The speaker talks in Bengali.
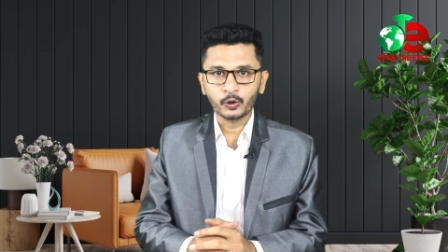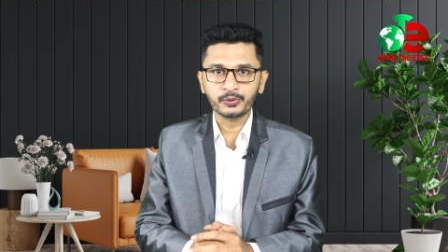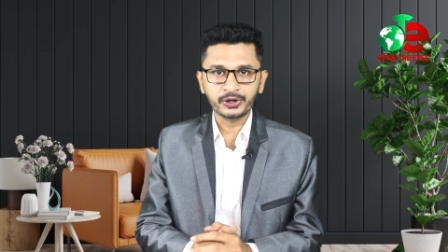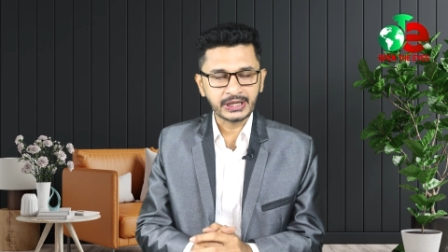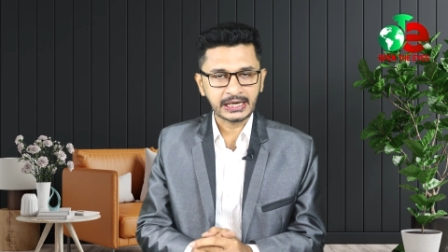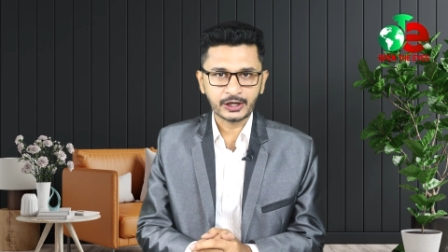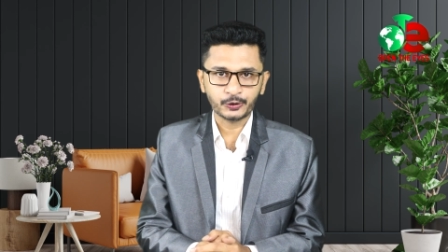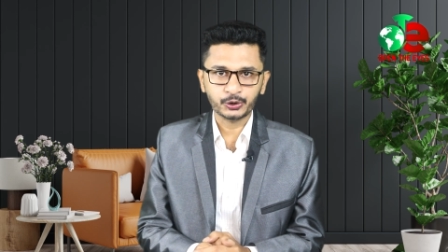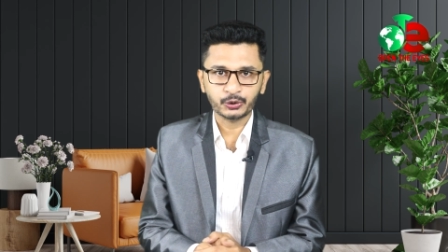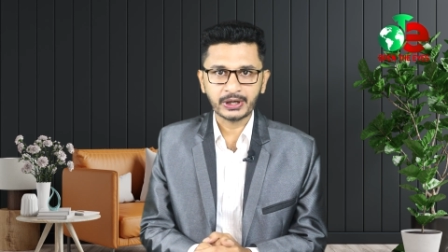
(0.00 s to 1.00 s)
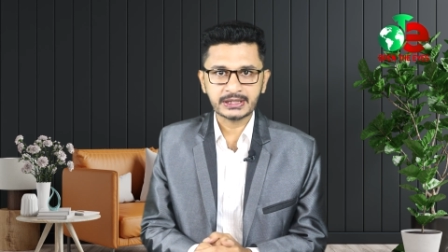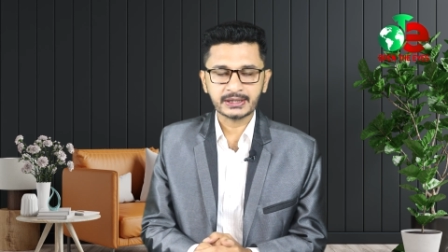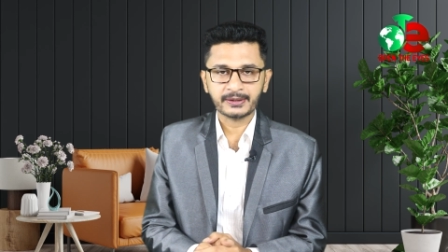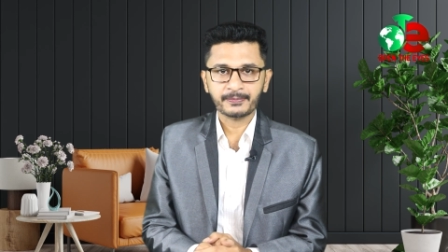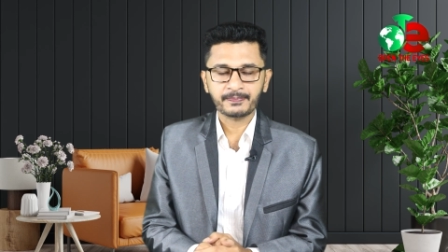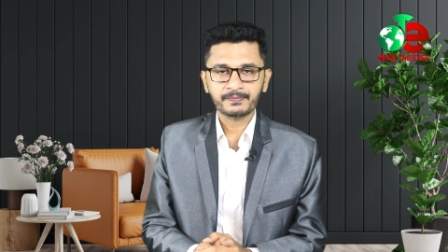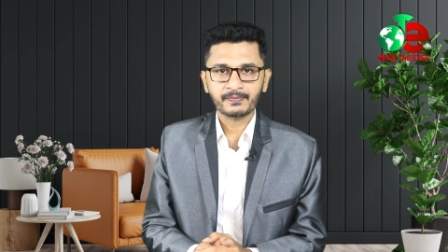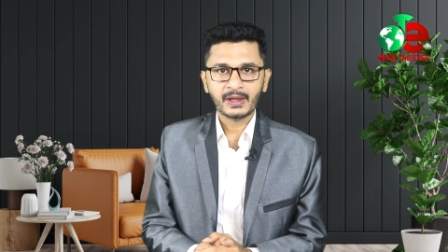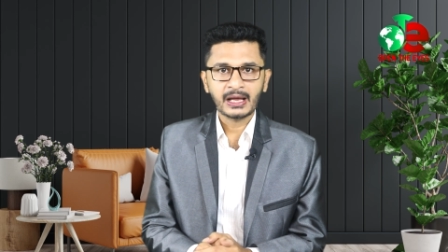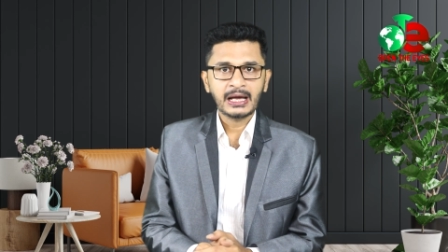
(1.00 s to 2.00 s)
গোপনে দেখা করতেও গেছেন
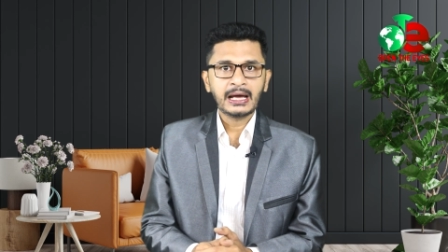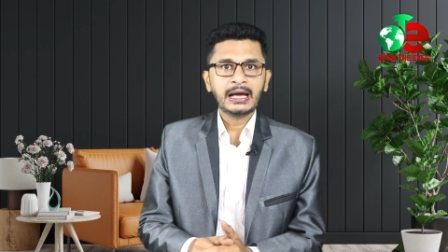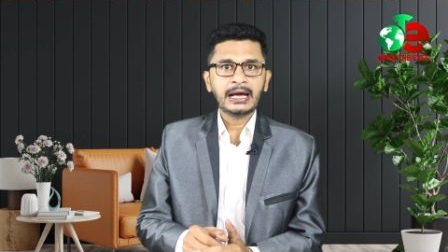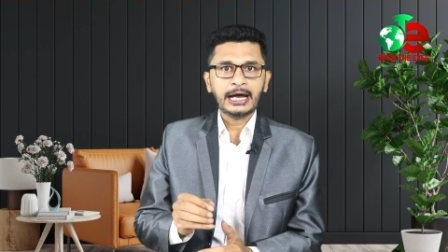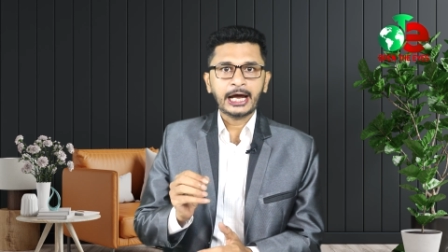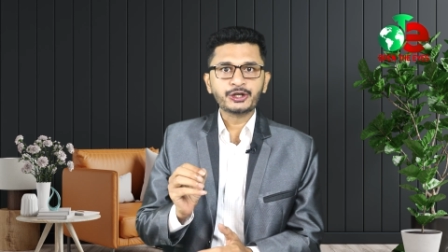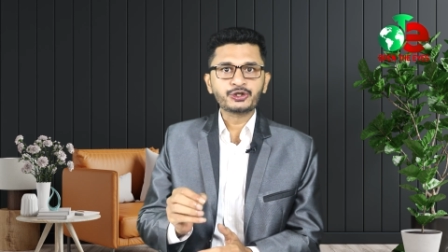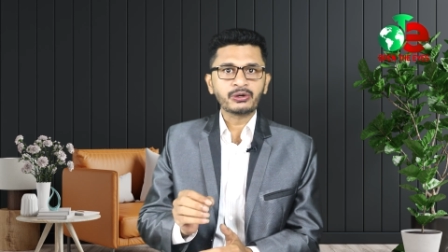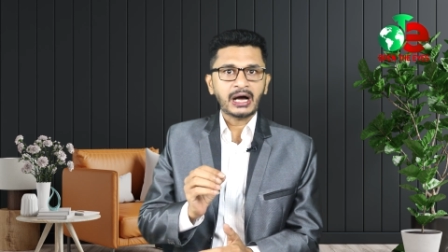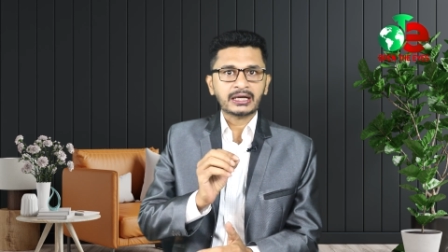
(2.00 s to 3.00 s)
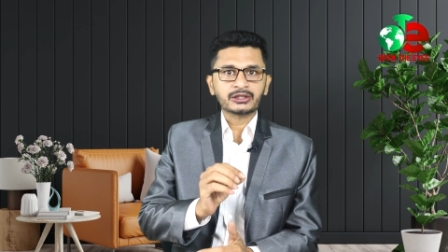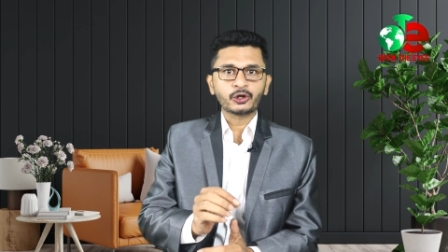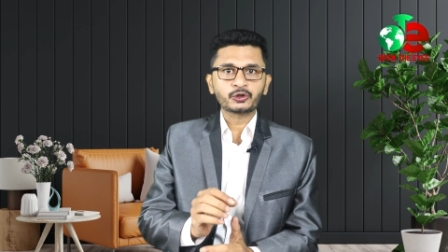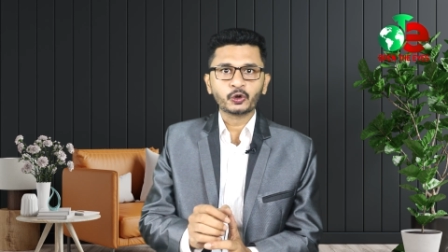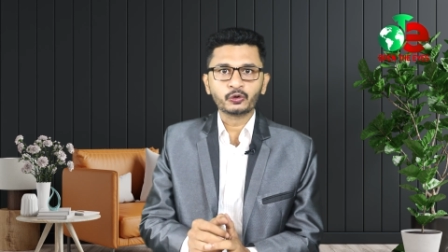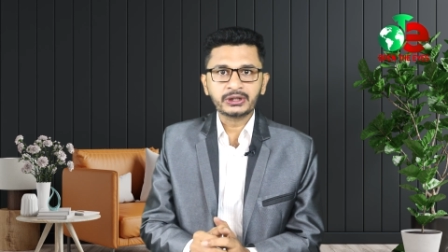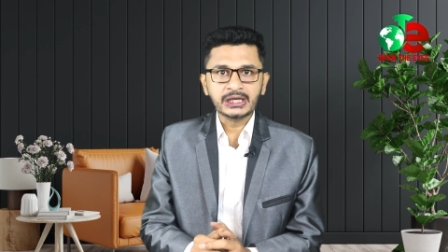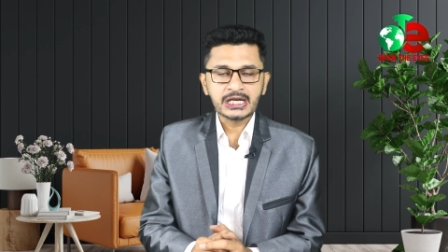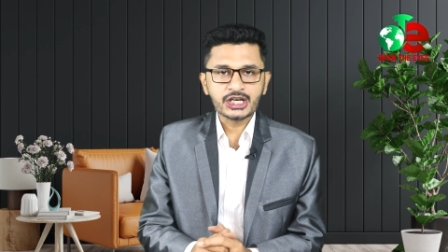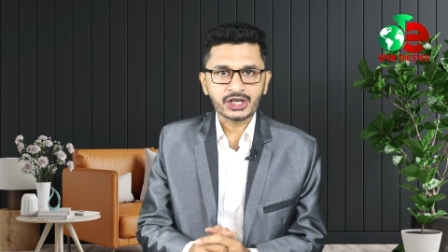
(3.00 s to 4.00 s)
একজন আদালত
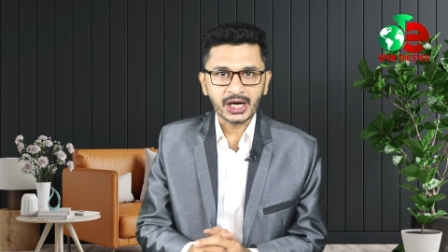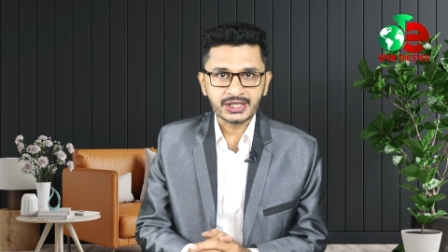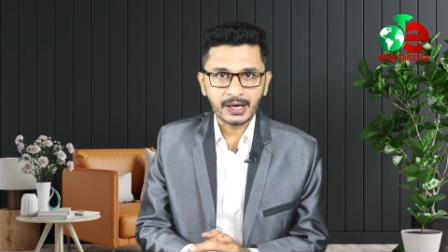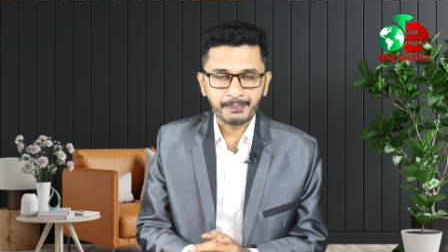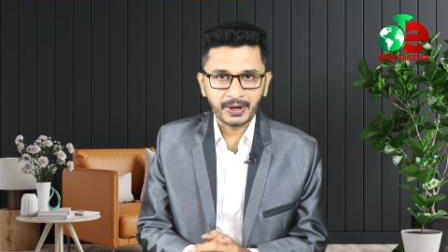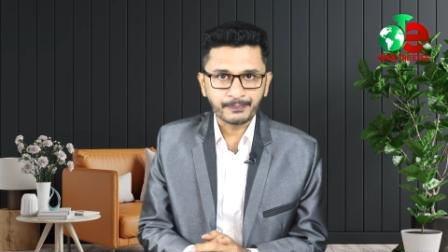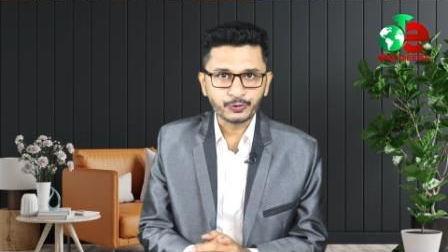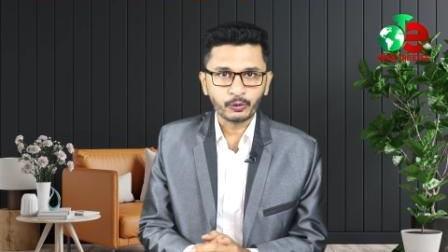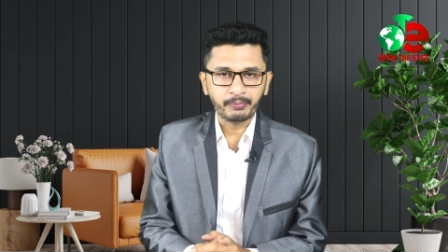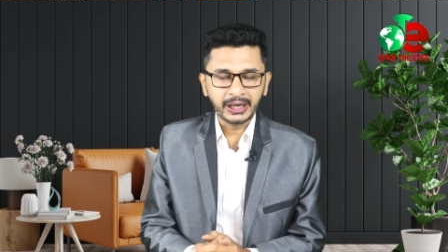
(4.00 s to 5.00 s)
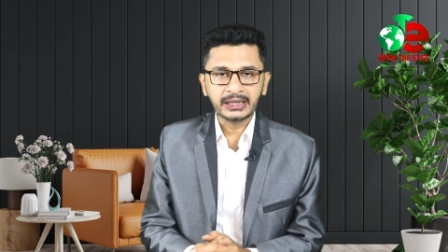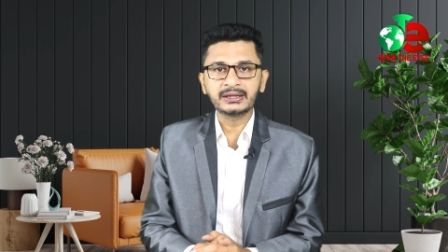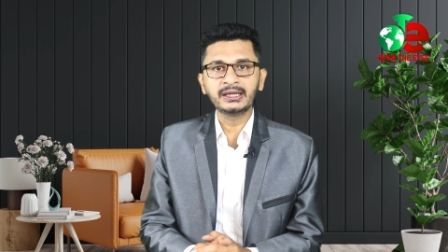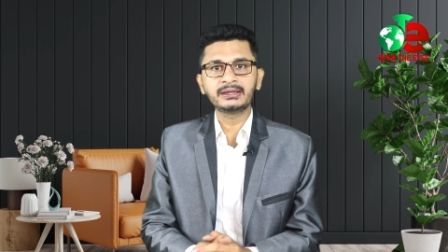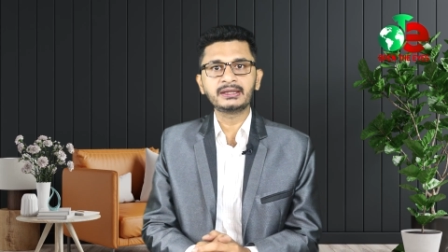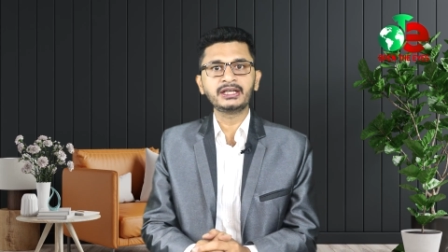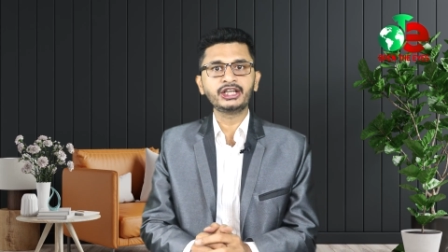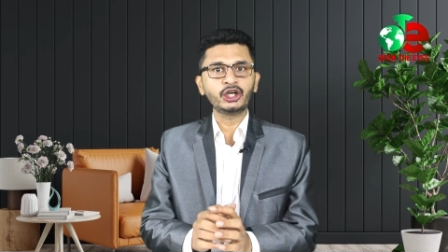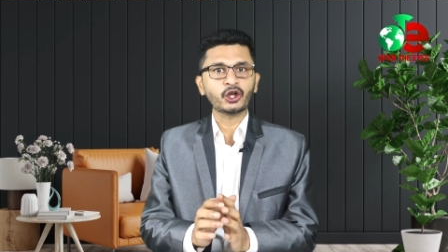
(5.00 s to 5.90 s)
কর্তৃক সাজাপ্রাপ্ত ব্যক্তি তিনি